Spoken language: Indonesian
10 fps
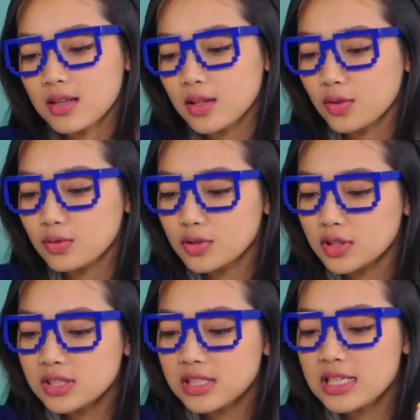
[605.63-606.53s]

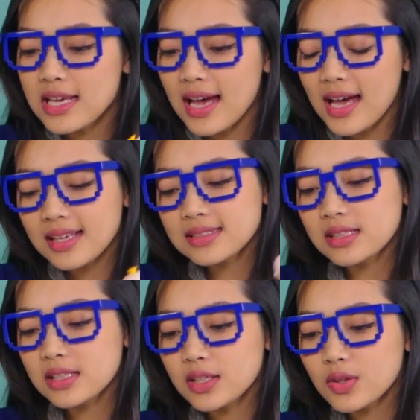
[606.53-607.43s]
Terus dia
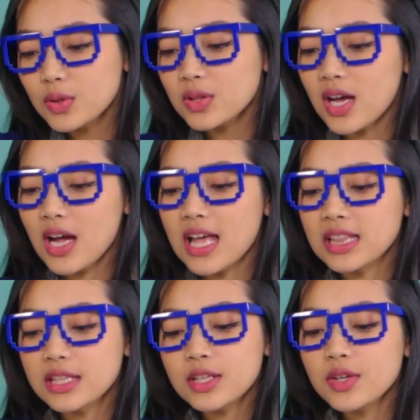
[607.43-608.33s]
seneng
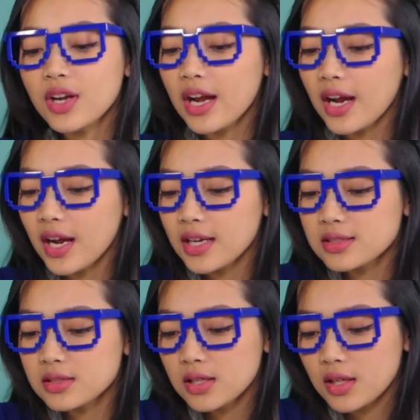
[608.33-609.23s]
gonta-ganti dress.